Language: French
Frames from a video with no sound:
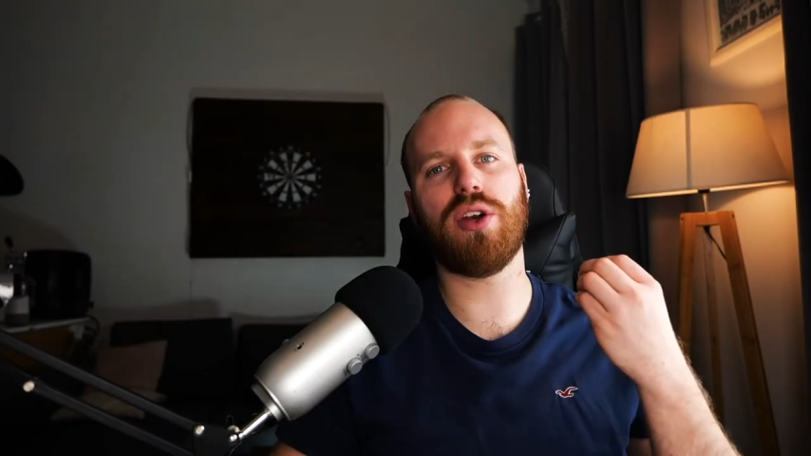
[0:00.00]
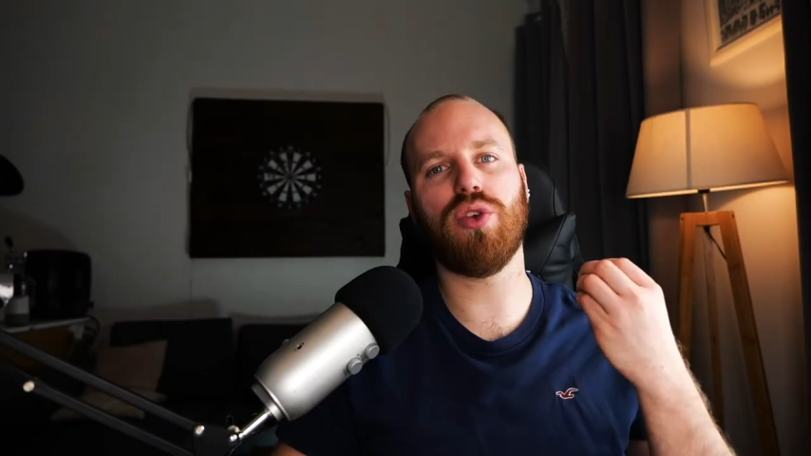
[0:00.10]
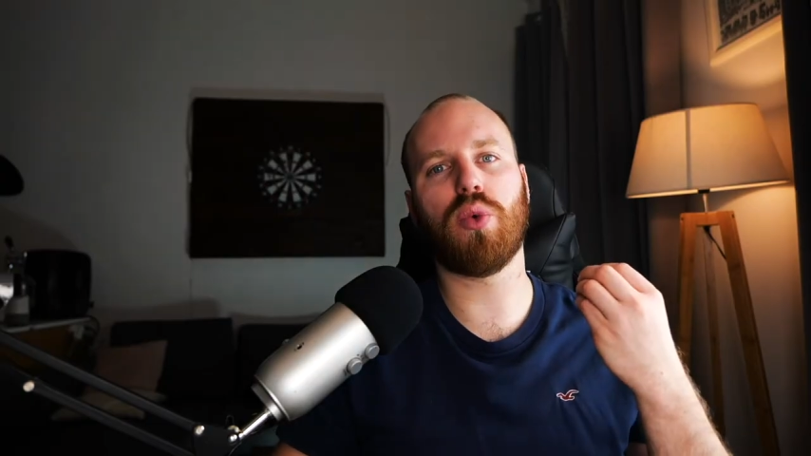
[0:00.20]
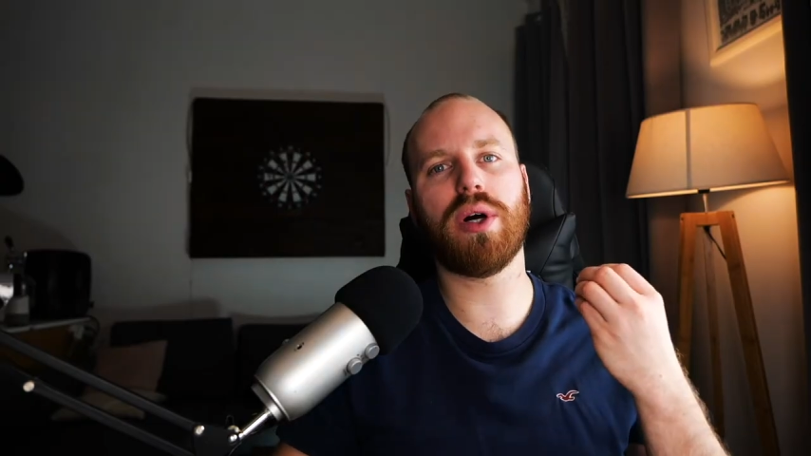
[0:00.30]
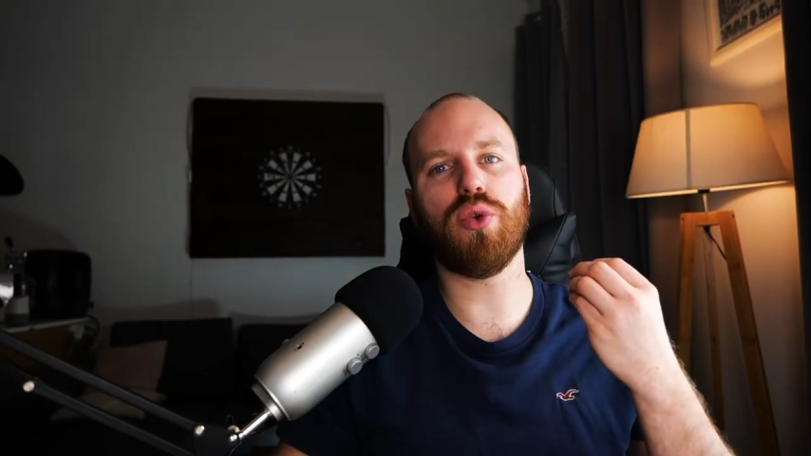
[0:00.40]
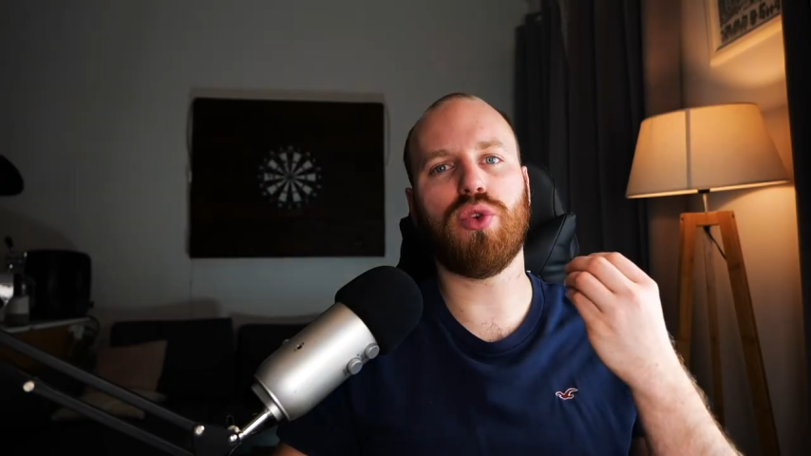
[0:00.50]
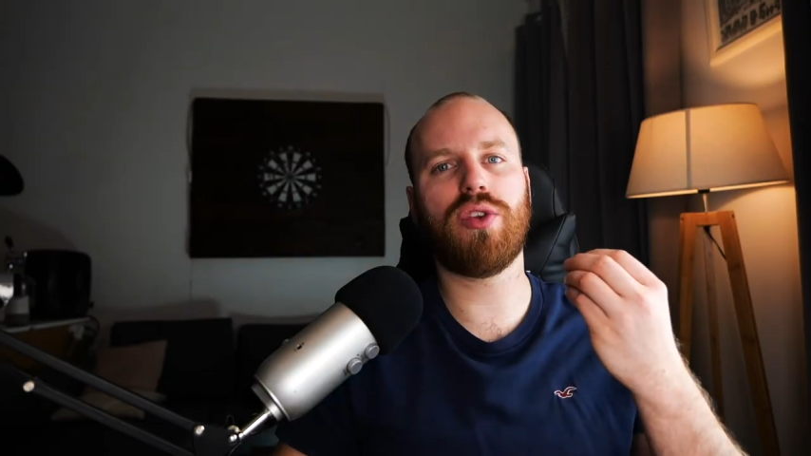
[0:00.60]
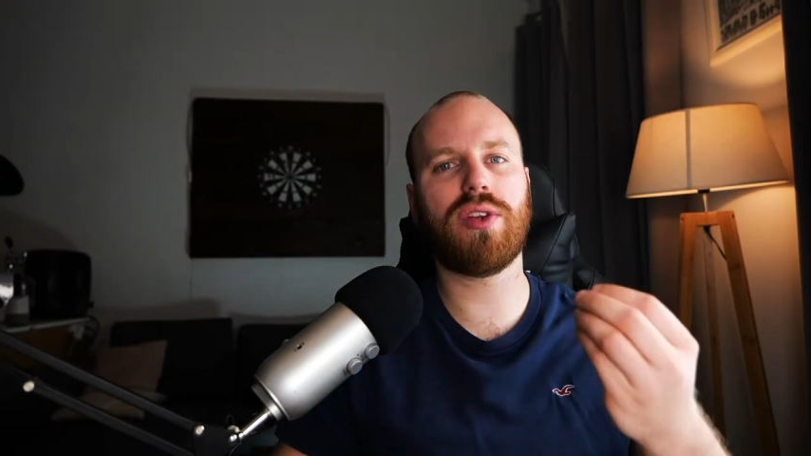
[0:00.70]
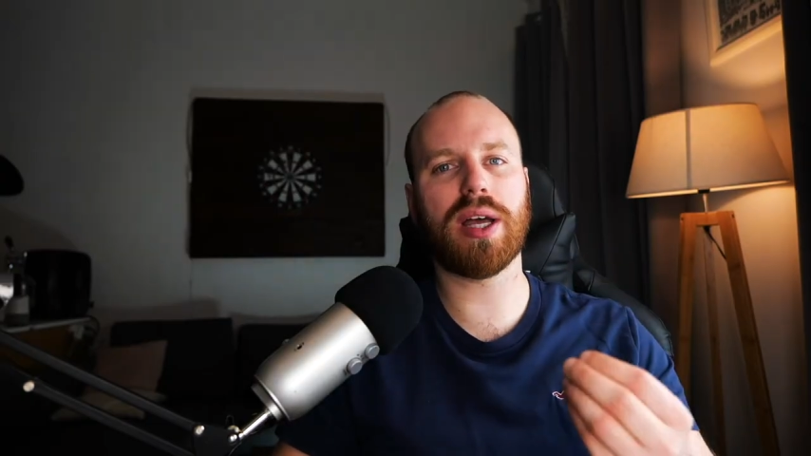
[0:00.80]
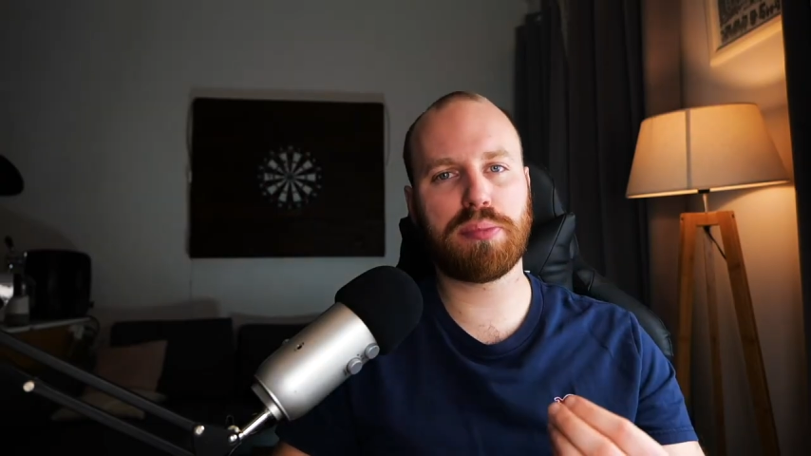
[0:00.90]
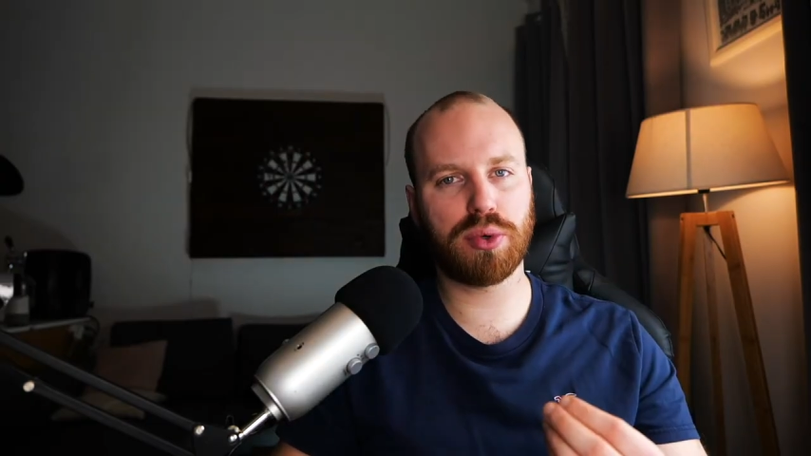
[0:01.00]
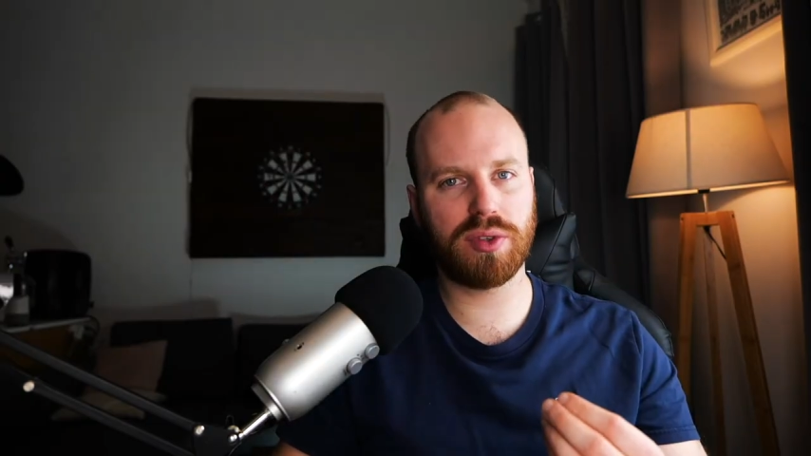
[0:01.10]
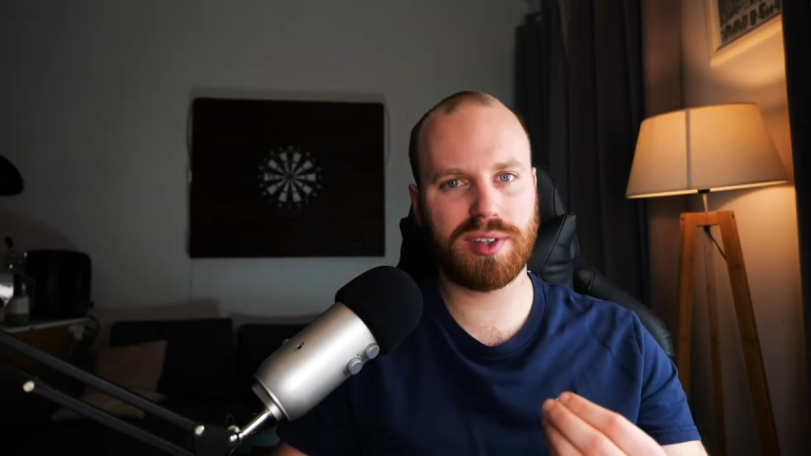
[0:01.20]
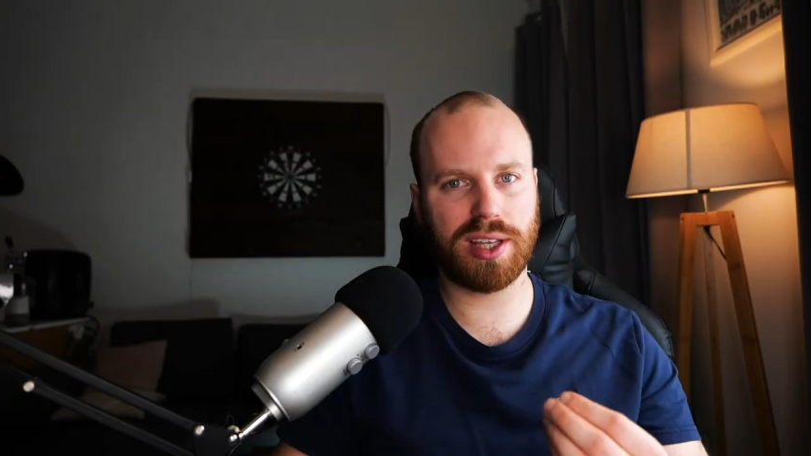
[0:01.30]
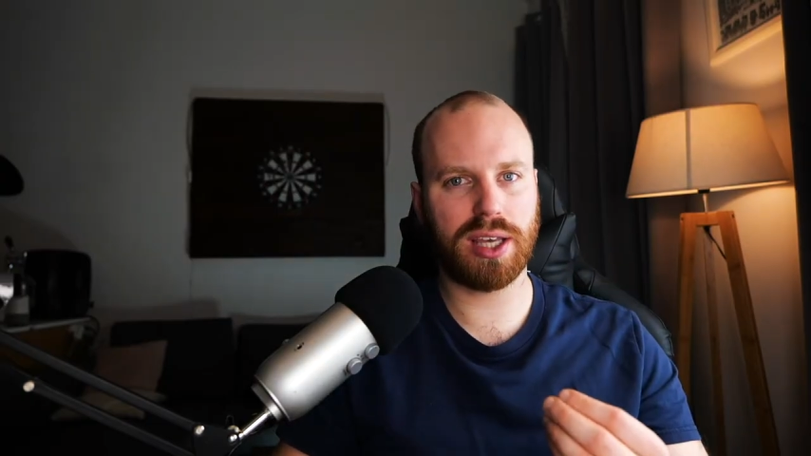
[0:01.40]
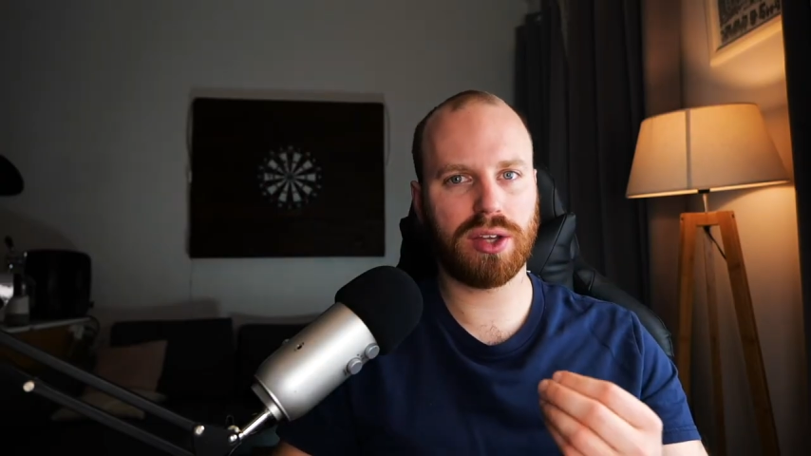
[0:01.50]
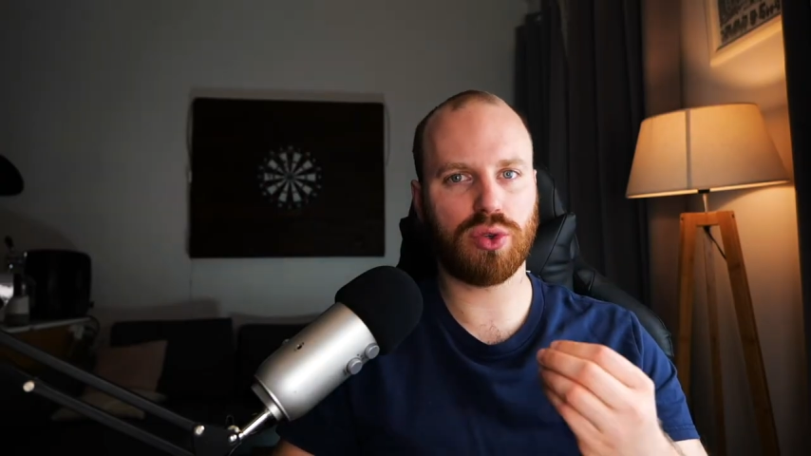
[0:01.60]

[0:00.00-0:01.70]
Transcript: le droit de t'imposer,